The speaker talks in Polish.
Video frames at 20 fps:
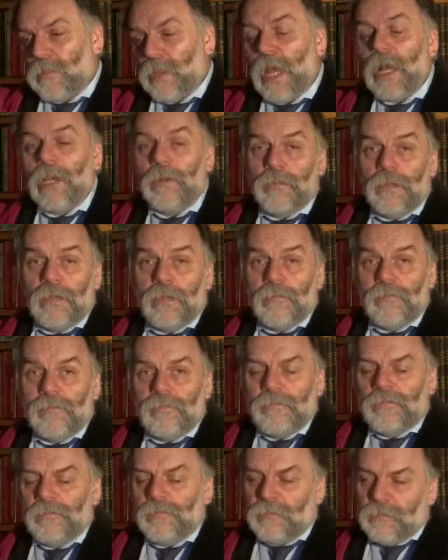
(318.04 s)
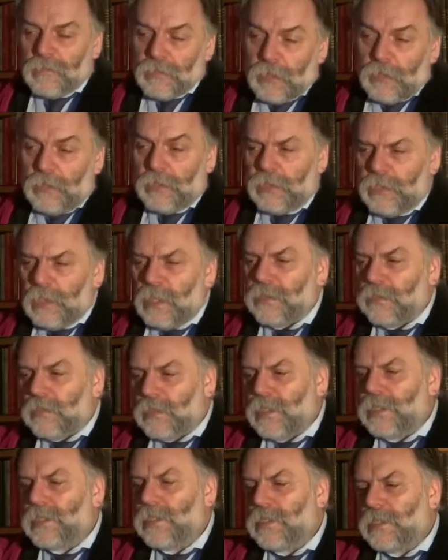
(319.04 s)
albo no i na to
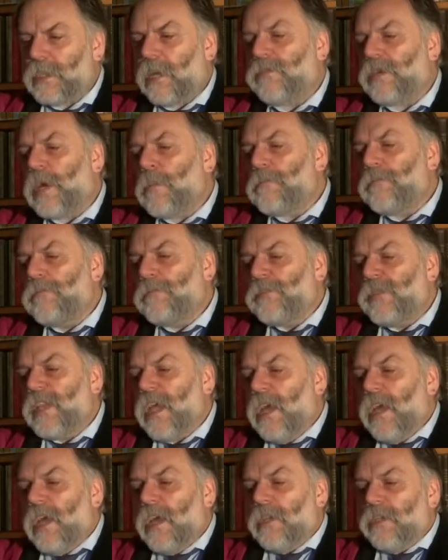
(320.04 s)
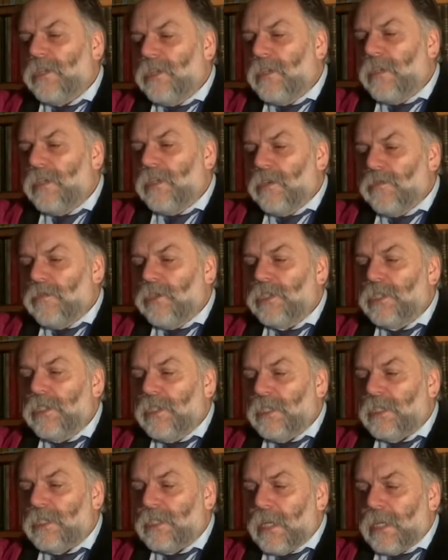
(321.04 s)
nastawiam, nie
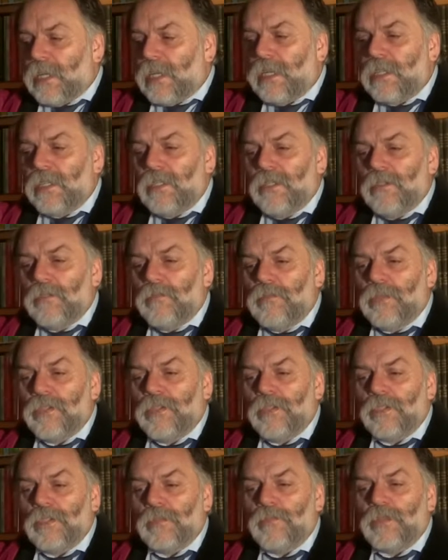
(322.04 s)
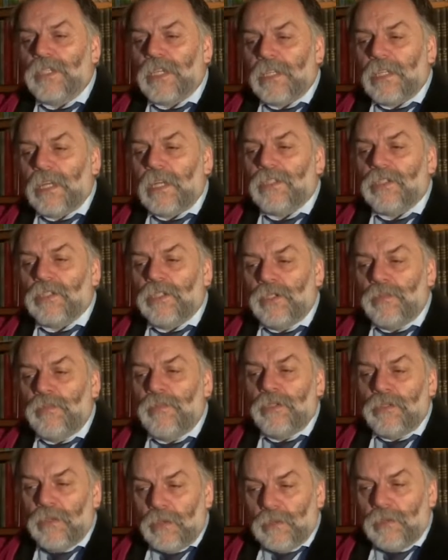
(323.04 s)
dołożyli starań, by go sprzedać
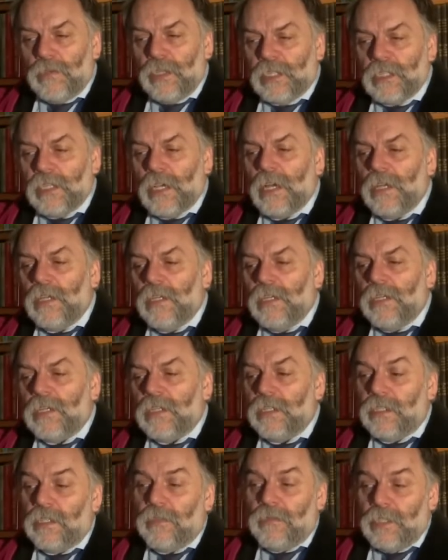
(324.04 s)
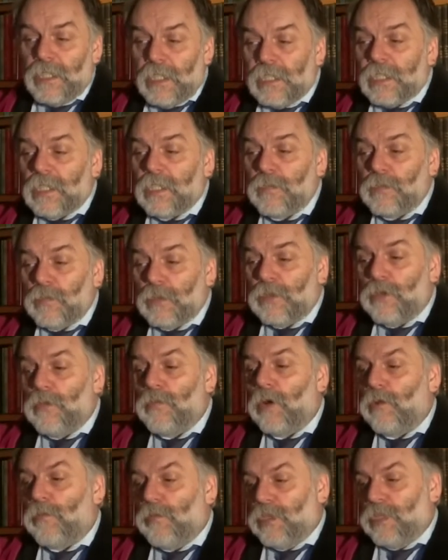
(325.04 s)
choćby do USA, gdzie wie, że
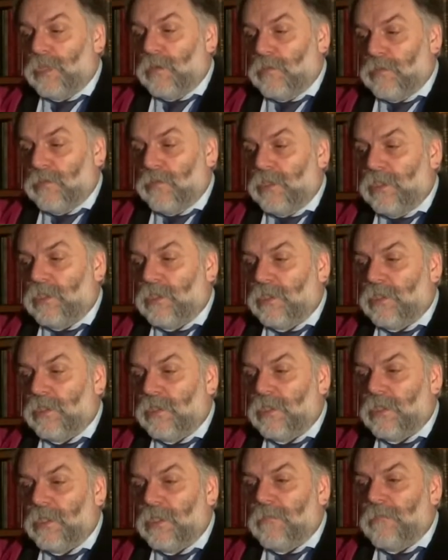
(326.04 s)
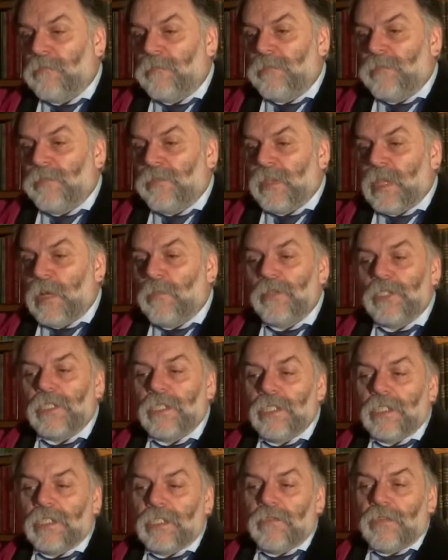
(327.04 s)
spodobałby się publiczności. A może
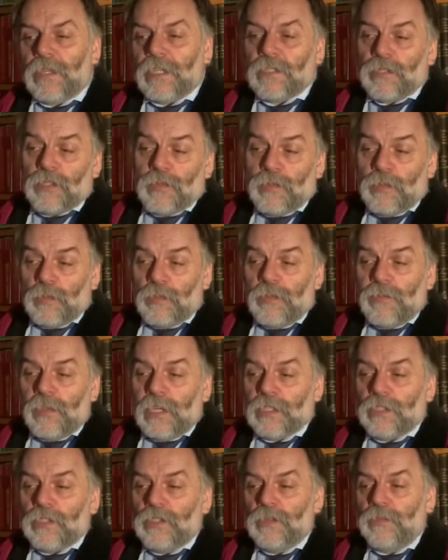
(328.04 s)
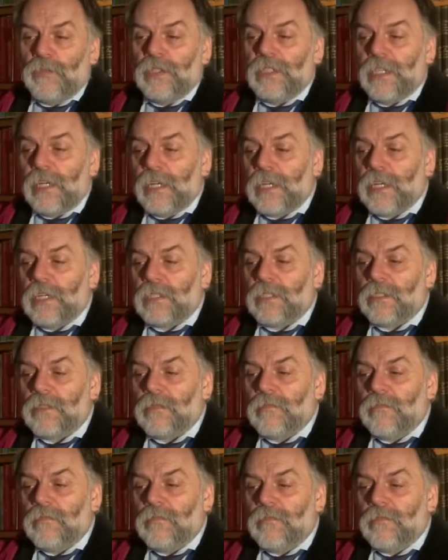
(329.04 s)
jeszcze warto spróbować choćby teraz,